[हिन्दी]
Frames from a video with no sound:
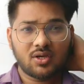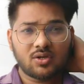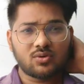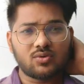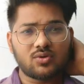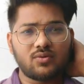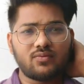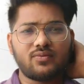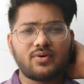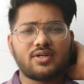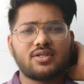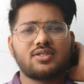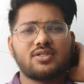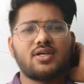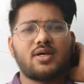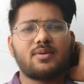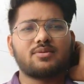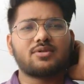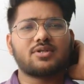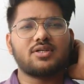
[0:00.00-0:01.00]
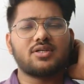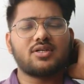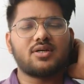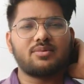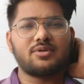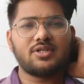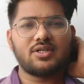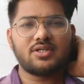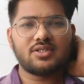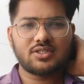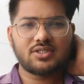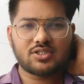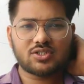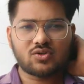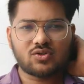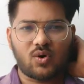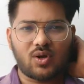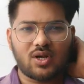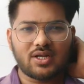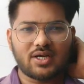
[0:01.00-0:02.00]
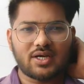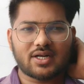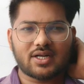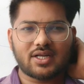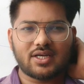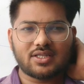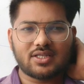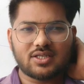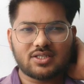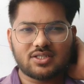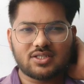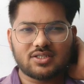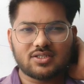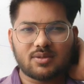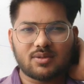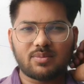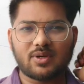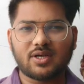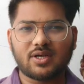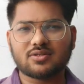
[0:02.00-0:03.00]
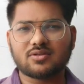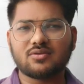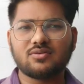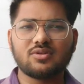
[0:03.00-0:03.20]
क्योंकि फर्जी ऐप्स के रिकवरी एजेंट्स कॉल कर रहे थे जिनके पास